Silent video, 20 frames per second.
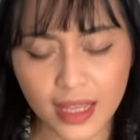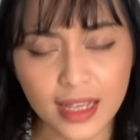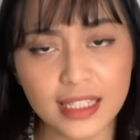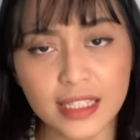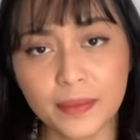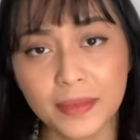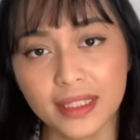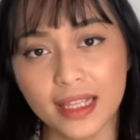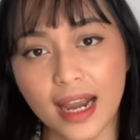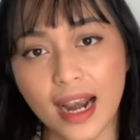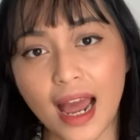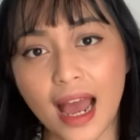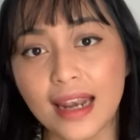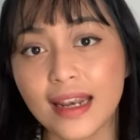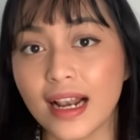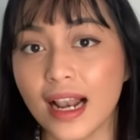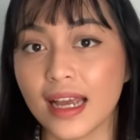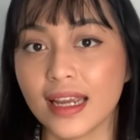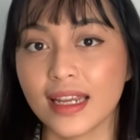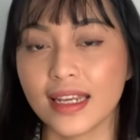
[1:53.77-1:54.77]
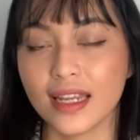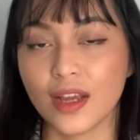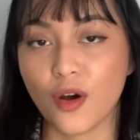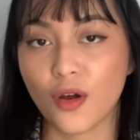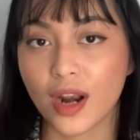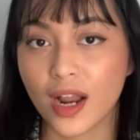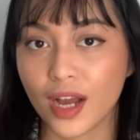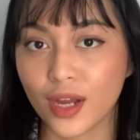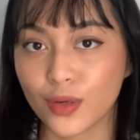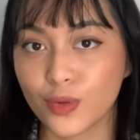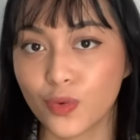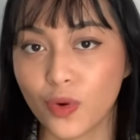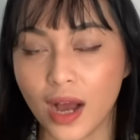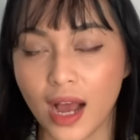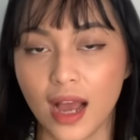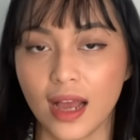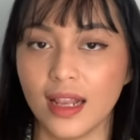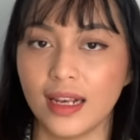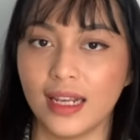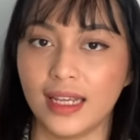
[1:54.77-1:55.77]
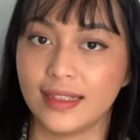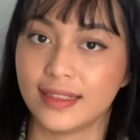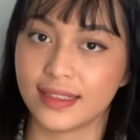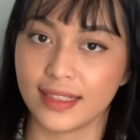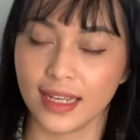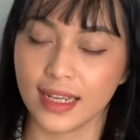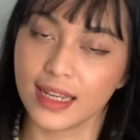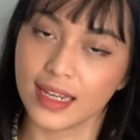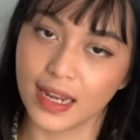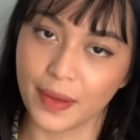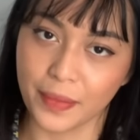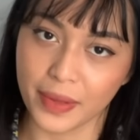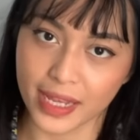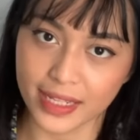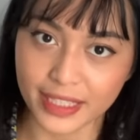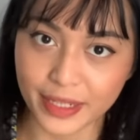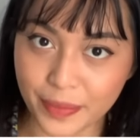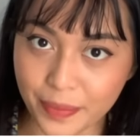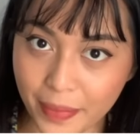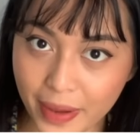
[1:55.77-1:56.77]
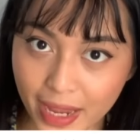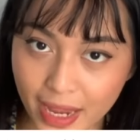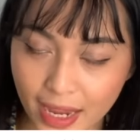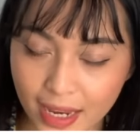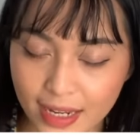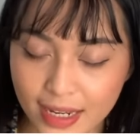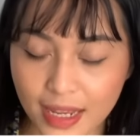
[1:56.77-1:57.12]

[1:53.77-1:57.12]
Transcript: Sementara ada lagi nih orang kedua, let's say namanya si B,